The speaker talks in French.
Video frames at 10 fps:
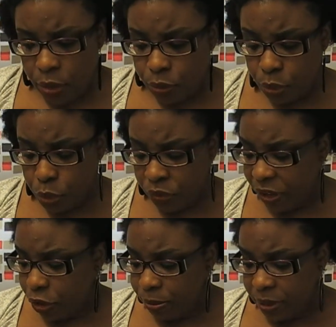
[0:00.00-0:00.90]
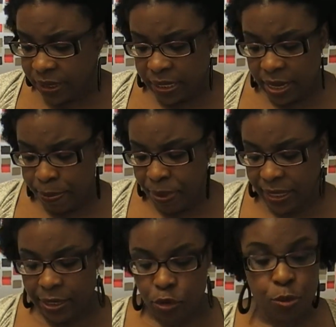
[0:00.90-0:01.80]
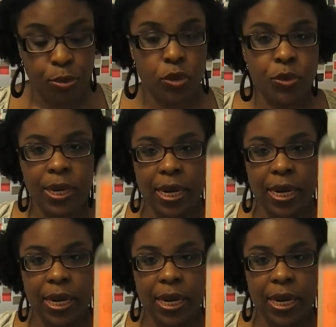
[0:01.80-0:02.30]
Donc on va commencer par ces deux produits